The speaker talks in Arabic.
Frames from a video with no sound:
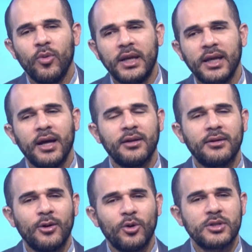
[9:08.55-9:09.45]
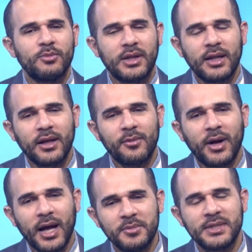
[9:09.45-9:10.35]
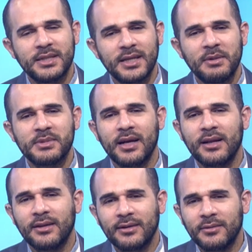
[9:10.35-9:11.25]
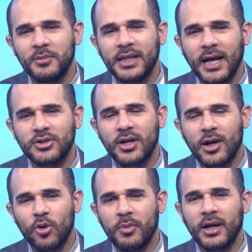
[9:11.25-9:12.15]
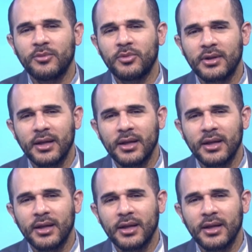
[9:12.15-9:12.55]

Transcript: واللي كانت تخلص بثلاث اربع خمس ايام صارت تمد عشرة او البعض